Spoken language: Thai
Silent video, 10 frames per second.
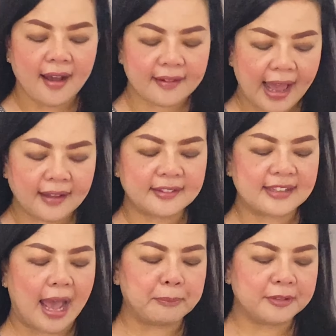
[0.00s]
รัก
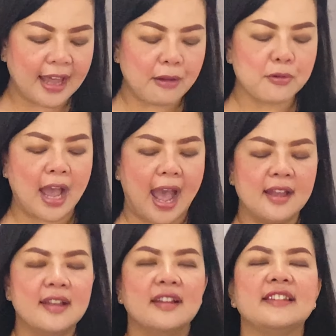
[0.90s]
สามเศร้าค่ะ
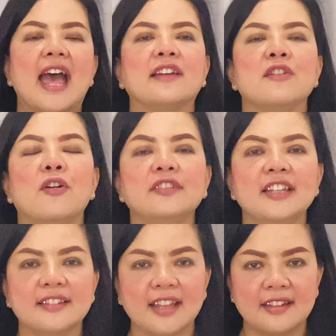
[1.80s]
ศาสตร์ของ
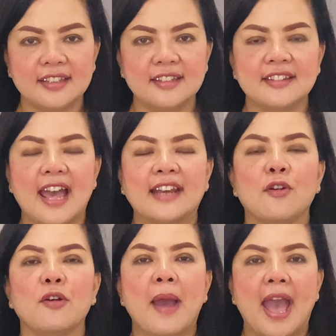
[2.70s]
สิ่งศักดิ์สิทธิ์ศาสตร์ข
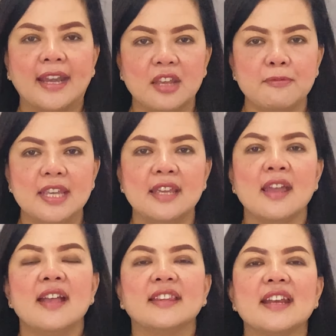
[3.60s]
องมหาเดวี
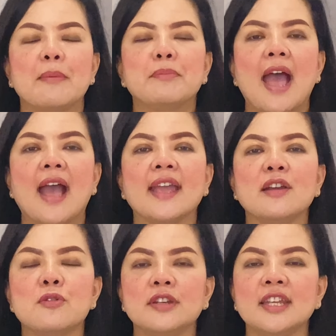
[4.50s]
จะนำทางให้
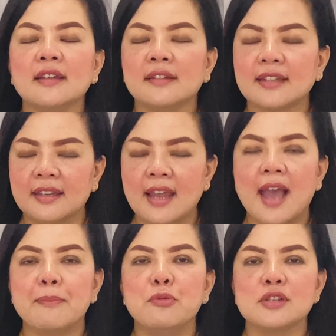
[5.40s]
คนที่ศรัทธา
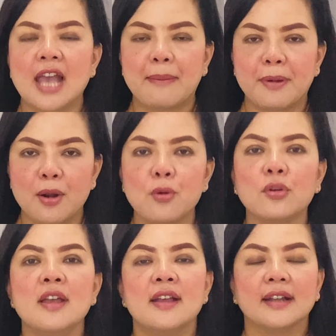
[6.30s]
บูชาพระองค์
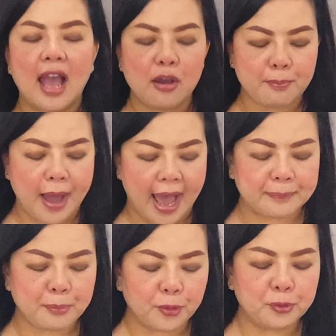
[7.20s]
ก้าวผ่าน
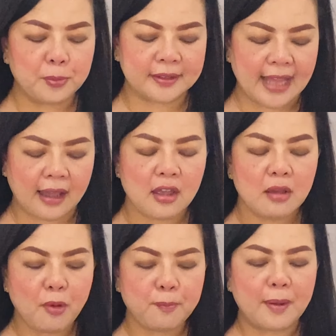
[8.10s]
พ้นอุปสรรค
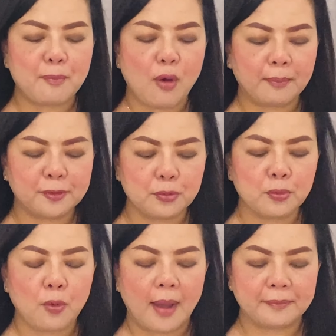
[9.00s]
พบกับความสุข
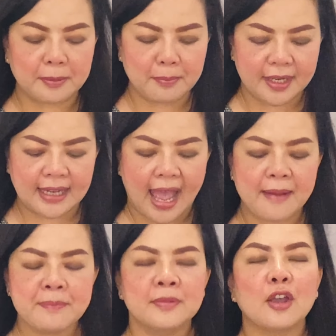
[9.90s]
ความสำเร็จค่ะ
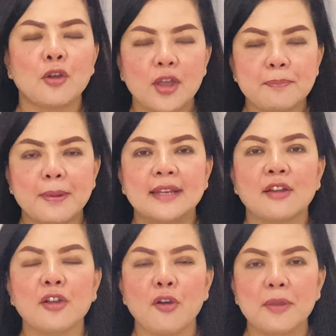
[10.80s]
ค่อยๆ เป็น
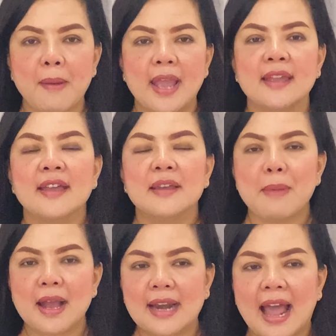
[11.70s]
ค่อย ๆ ไป
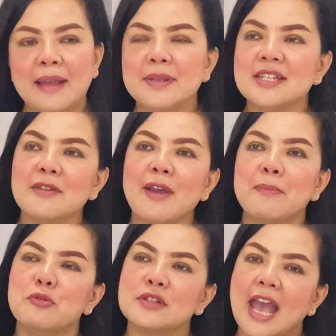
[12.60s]
บางครั้งไม่ใช่ว่า
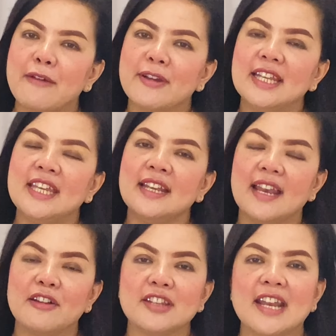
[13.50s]
บูชาวันนี้
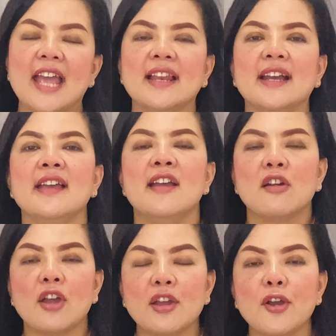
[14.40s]
แล้วจะได้เลย
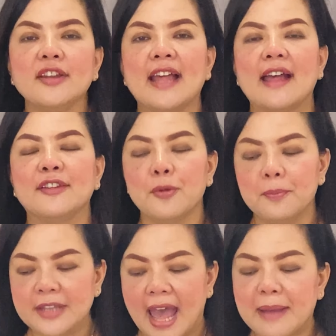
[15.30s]
ค่อยๆสะสม
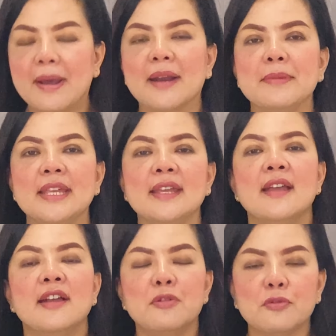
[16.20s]
สร้างบารมี
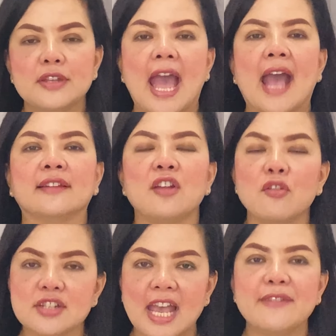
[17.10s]
ทุกอย่างต้อง
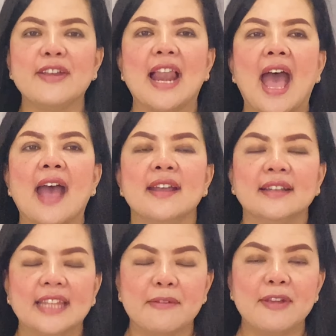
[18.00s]
ใช้เวลา
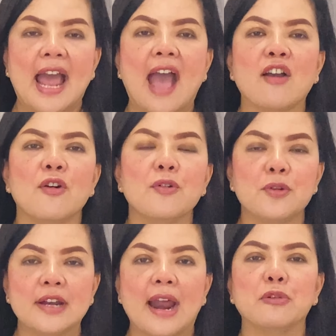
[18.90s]
แต่เวลาของค
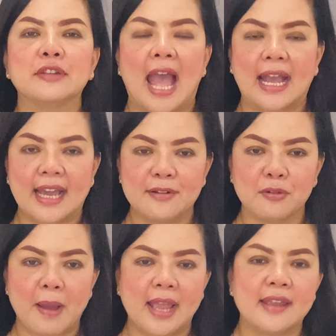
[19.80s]
นเราต่างกันออ
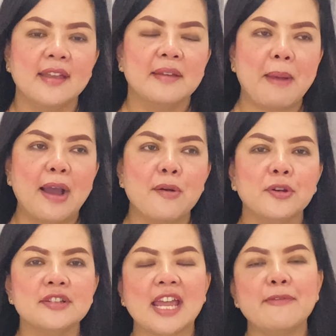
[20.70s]
กไป บางคน
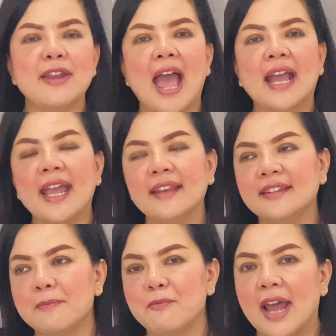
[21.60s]
ใช้เวลาแค่
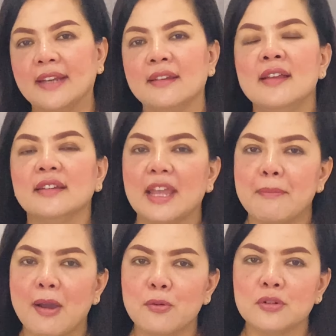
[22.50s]
10วันแต่
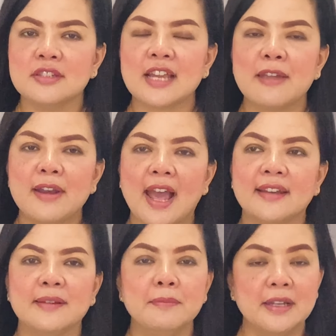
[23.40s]
บางคนใช้เวลา
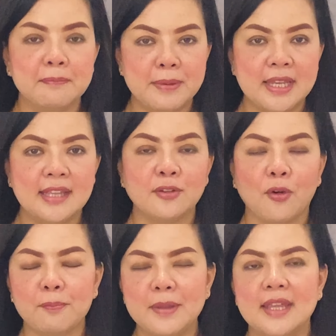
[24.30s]
ถึง1ปี
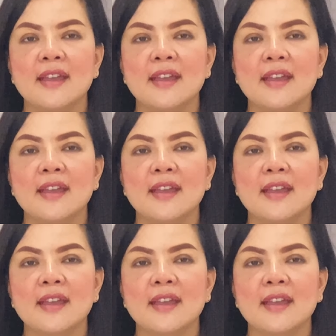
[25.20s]
2 ปี